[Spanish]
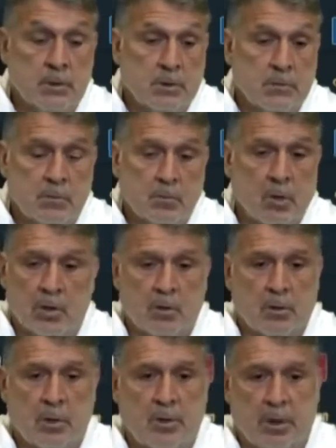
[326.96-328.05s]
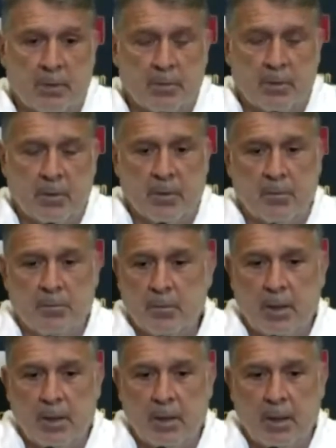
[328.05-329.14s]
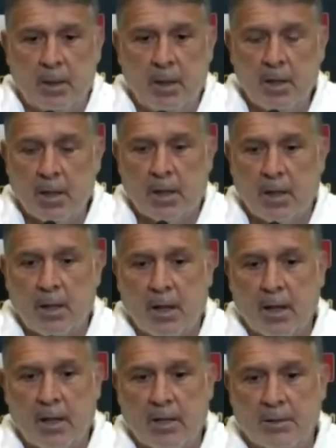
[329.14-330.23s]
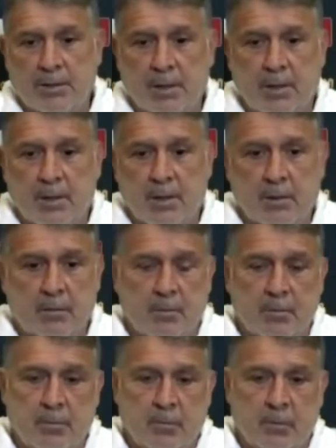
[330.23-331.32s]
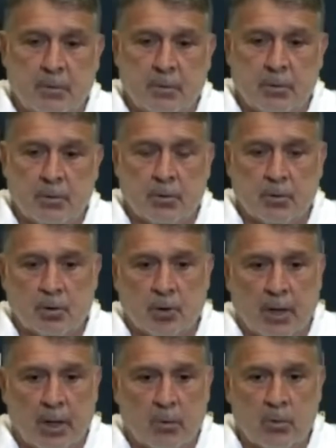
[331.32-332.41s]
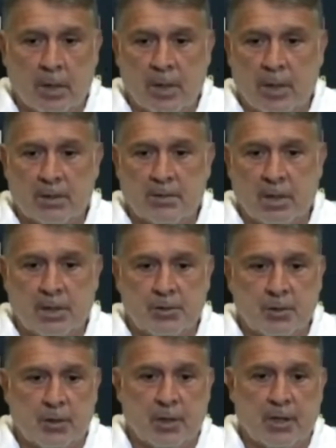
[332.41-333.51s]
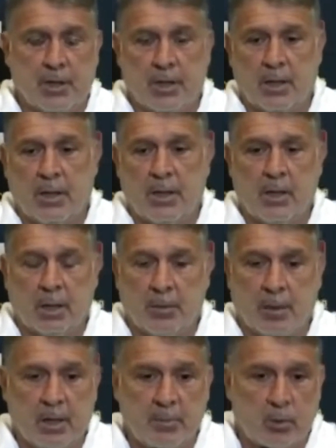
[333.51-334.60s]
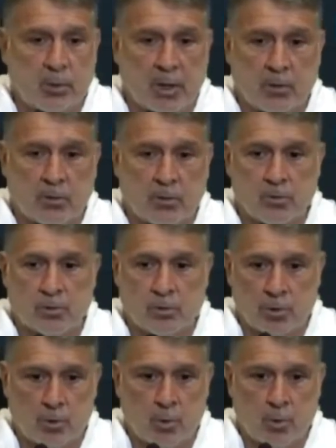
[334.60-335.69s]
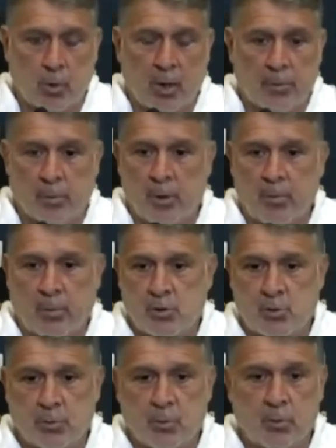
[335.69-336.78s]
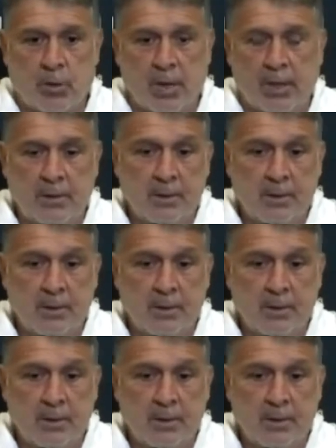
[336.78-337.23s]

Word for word: Bueno, a ver, eh, eh, en líneas generales este, nos toca una selección que, está, que va a disputar con nosotros un lugar por el próximo Mundial,